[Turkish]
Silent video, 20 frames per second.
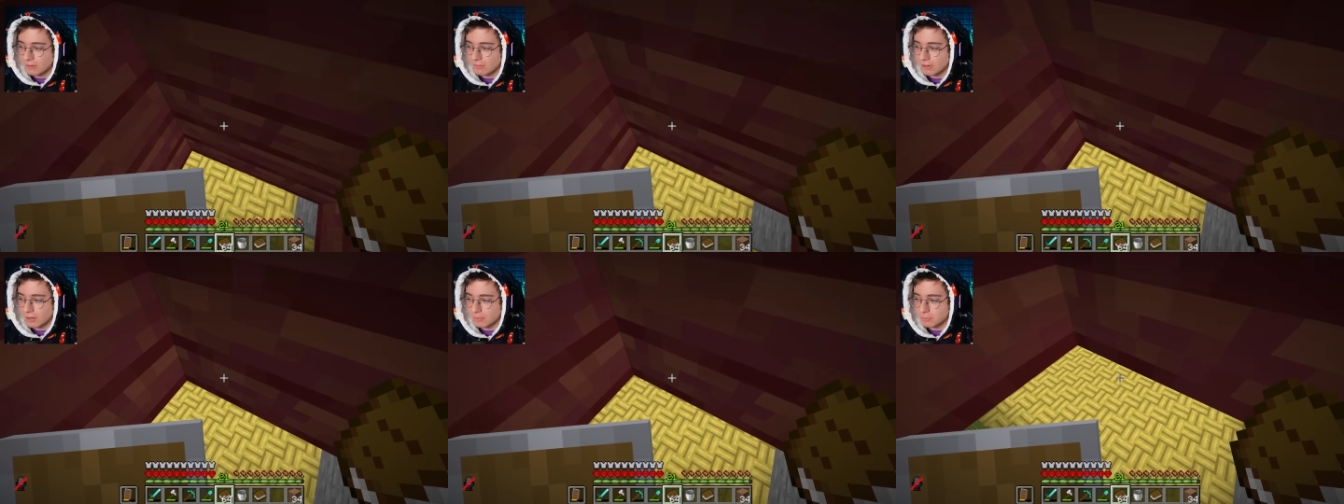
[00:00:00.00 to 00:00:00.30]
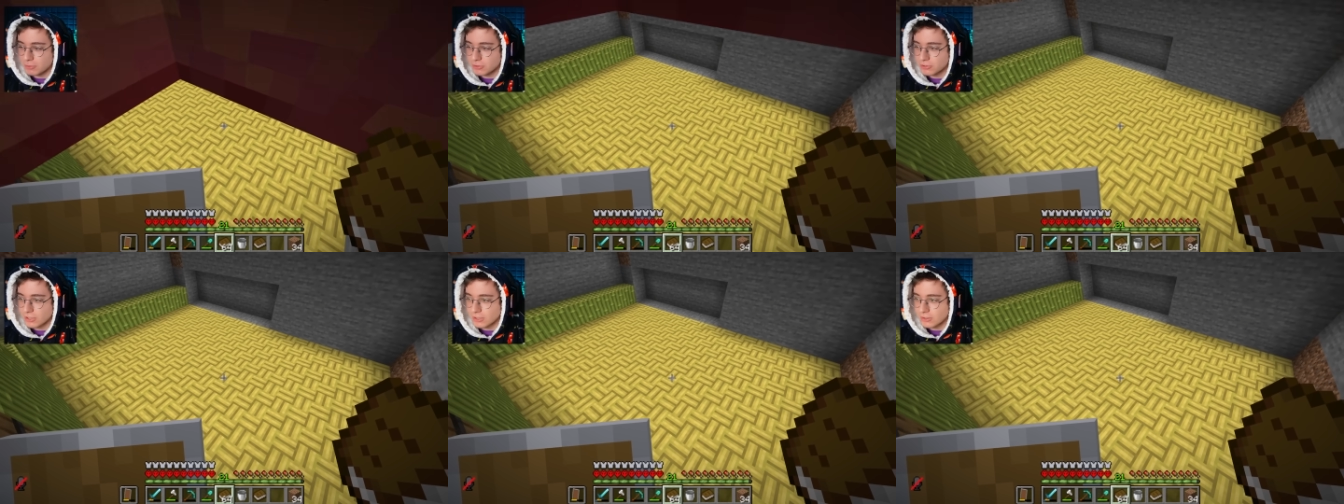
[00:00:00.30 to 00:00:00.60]
Ve
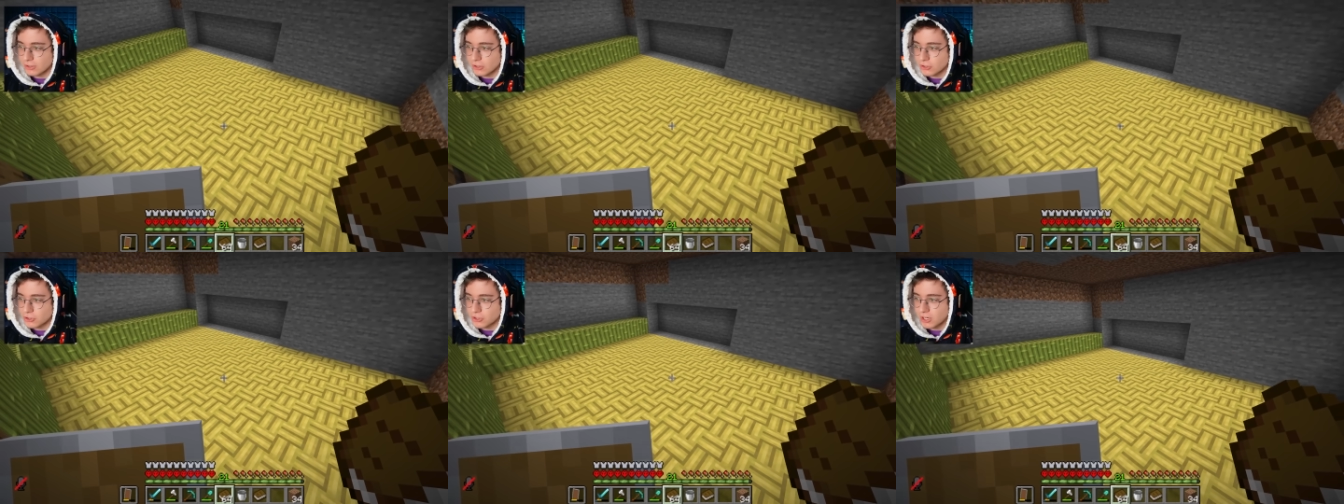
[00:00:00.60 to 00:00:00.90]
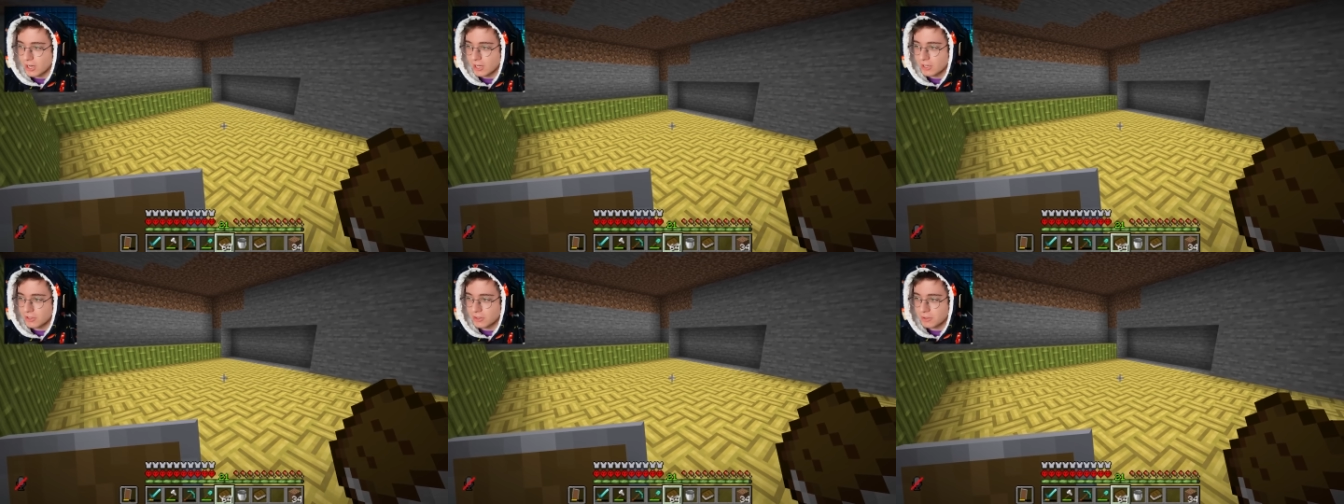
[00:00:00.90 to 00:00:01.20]
buradan
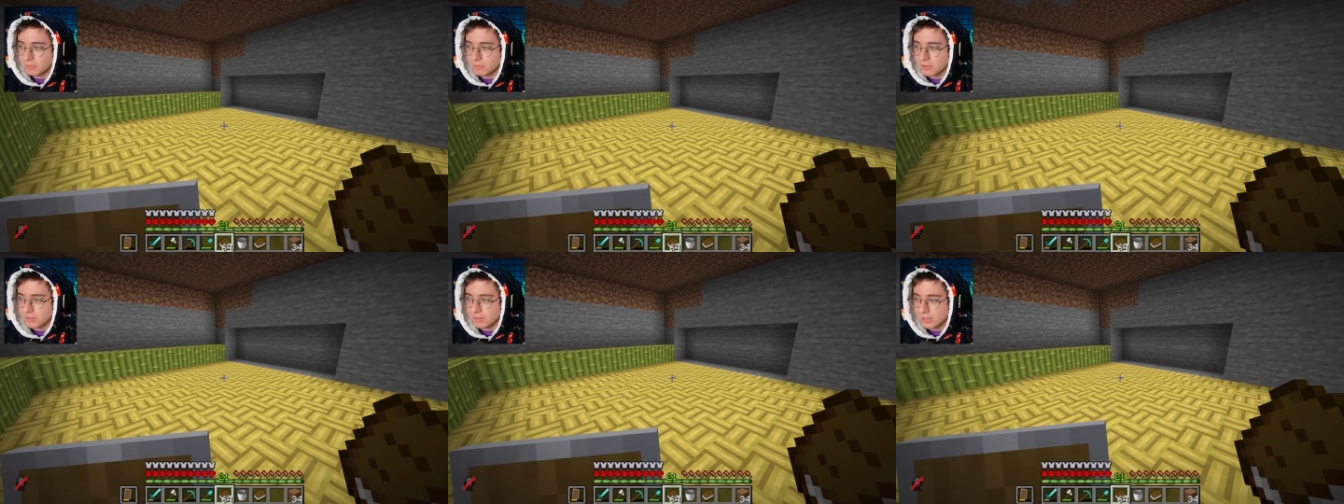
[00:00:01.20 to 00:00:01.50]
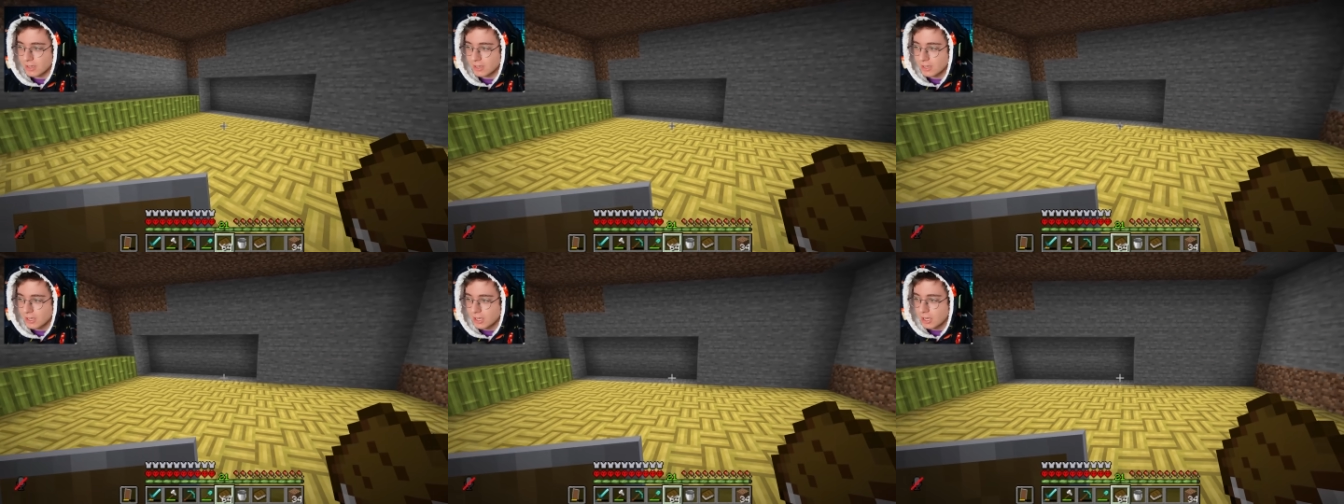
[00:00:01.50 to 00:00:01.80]
aşağı indiğimde
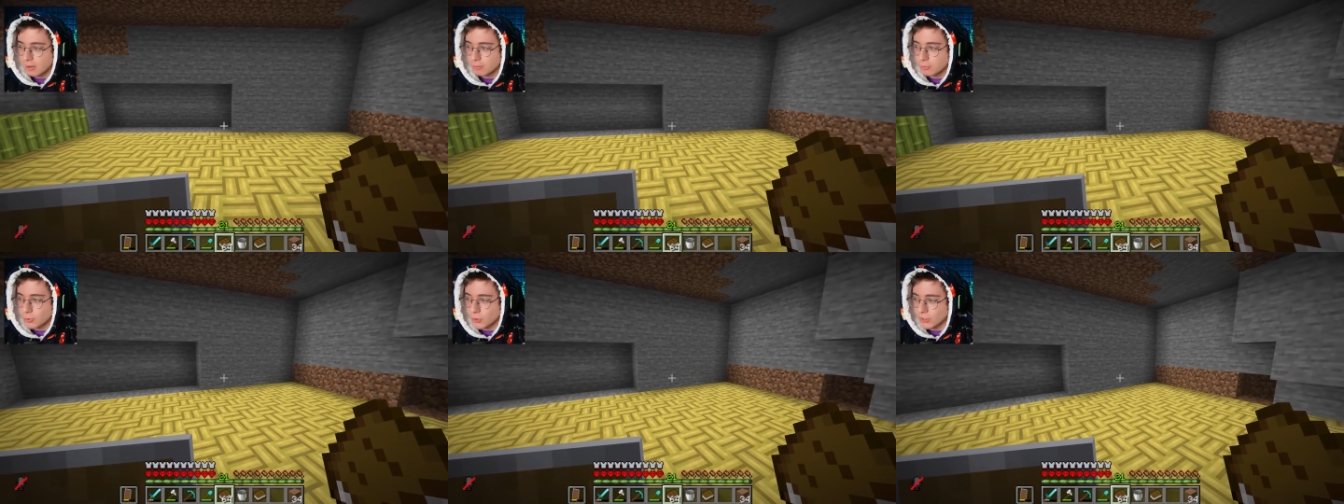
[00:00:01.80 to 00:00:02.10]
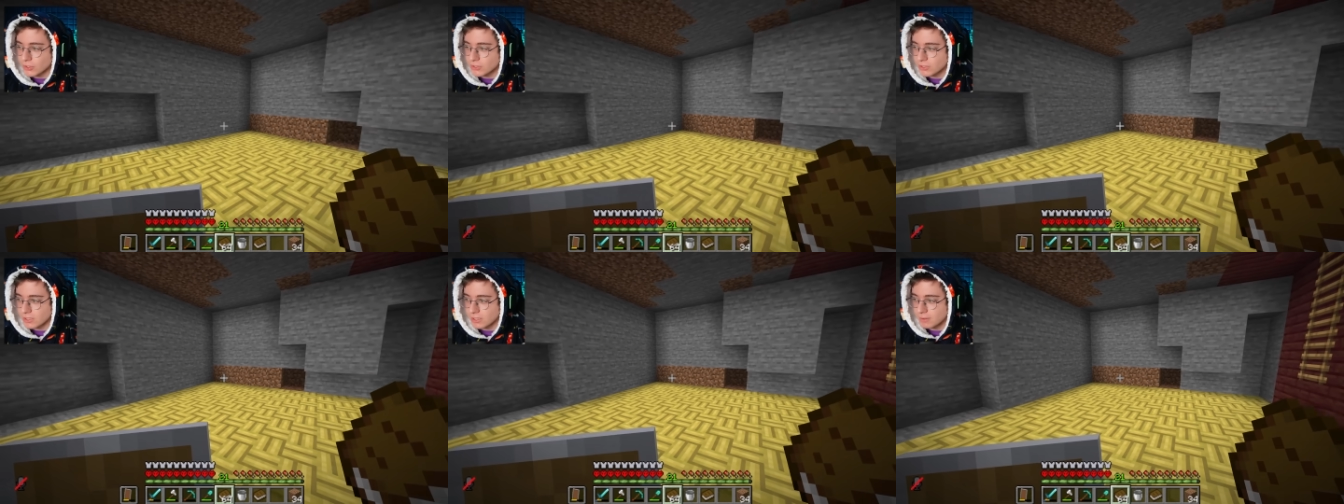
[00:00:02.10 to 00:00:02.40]
de
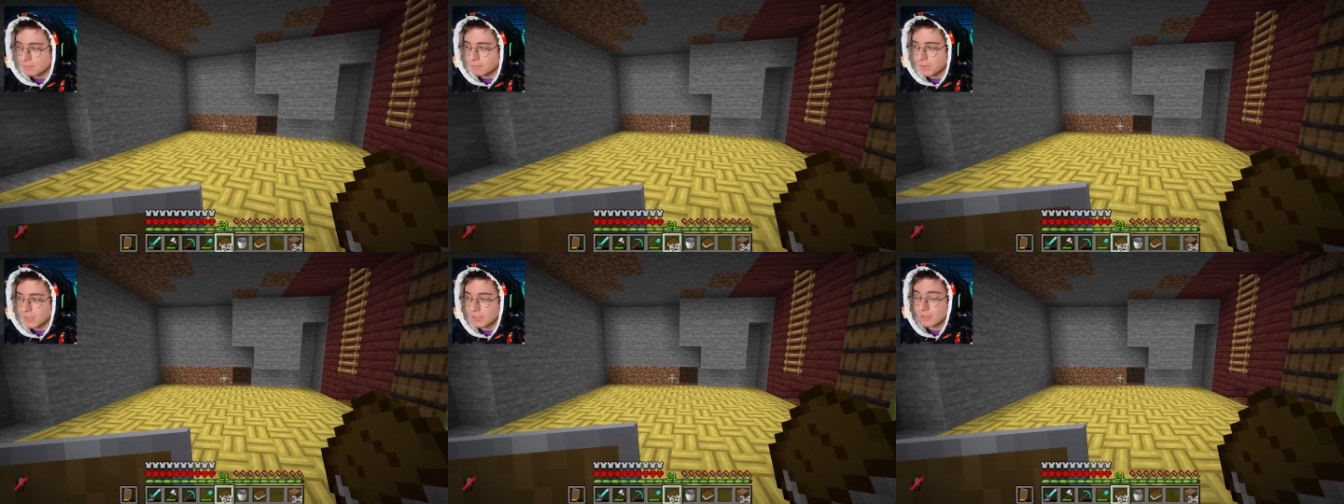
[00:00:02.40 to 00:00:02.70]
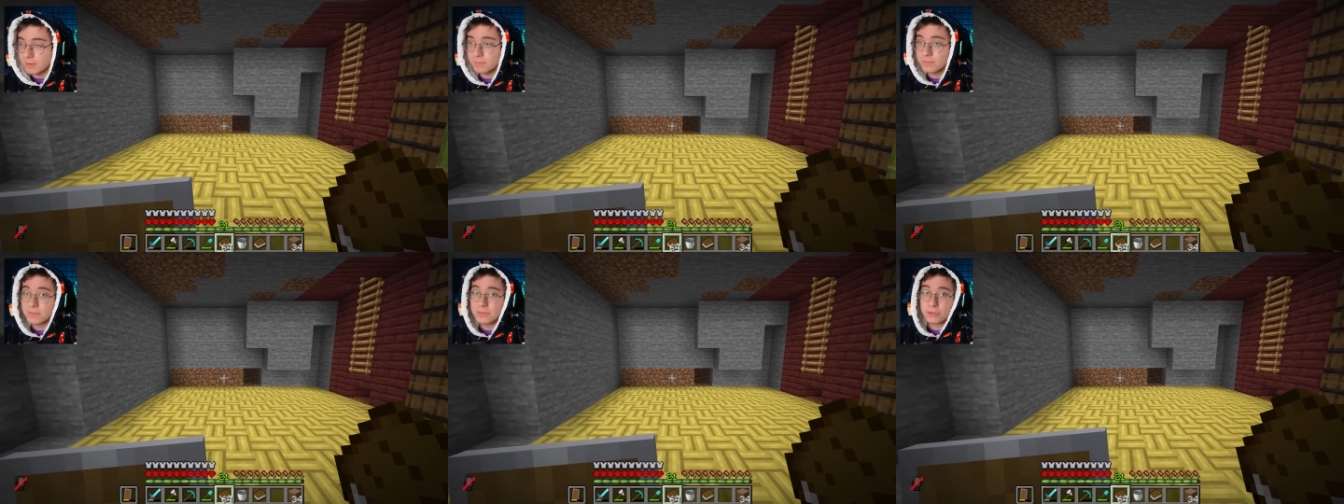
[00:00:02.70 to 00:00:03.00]
burası
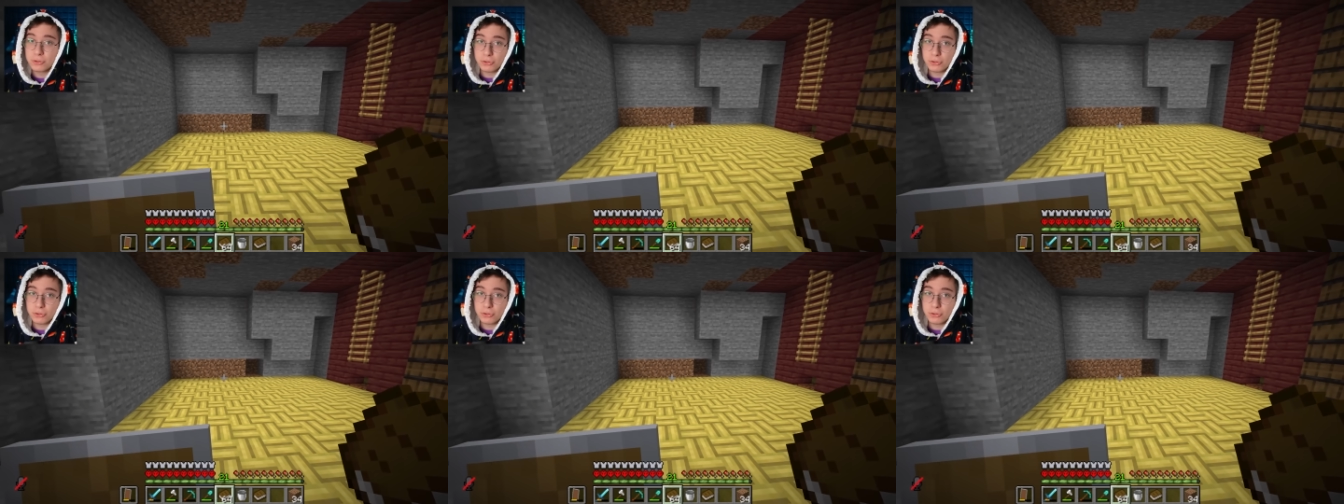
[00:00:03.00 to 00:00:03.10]
benim